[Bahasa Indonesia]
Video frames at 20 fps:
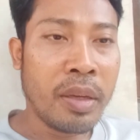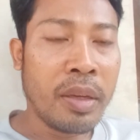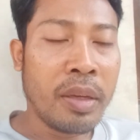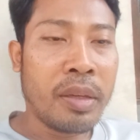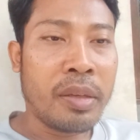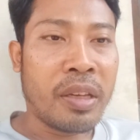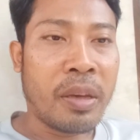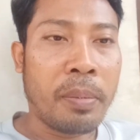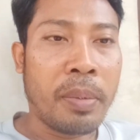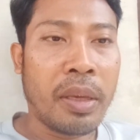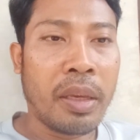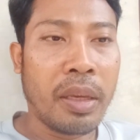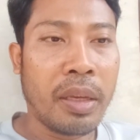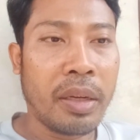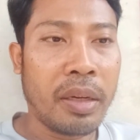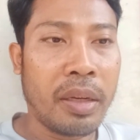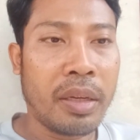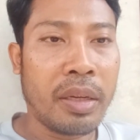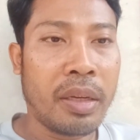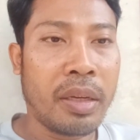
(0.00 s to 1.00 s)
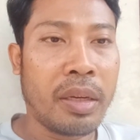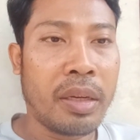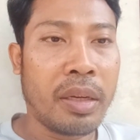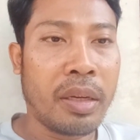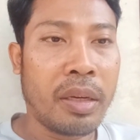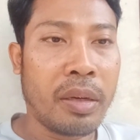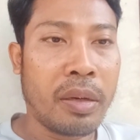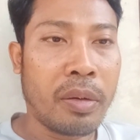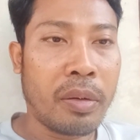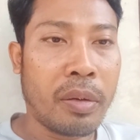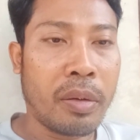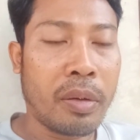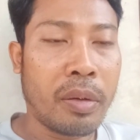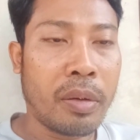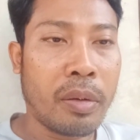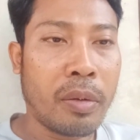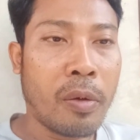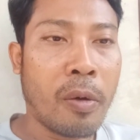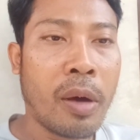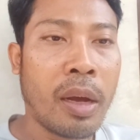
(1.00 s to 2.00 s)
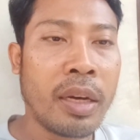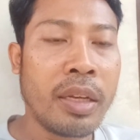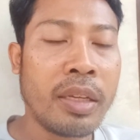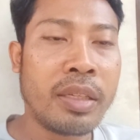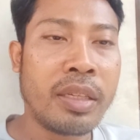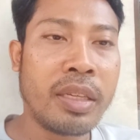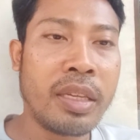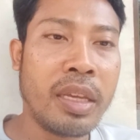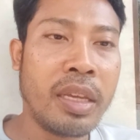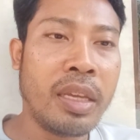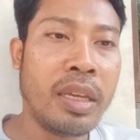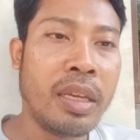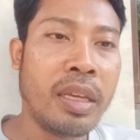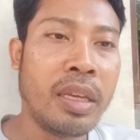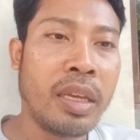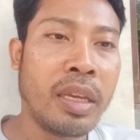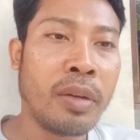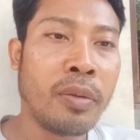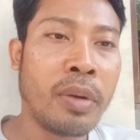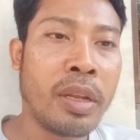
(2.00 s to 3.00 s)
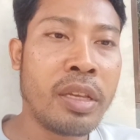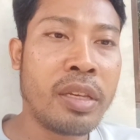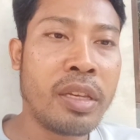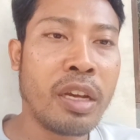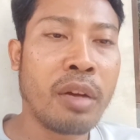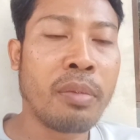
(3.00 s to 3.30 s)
saya pikir koalisi Indonesia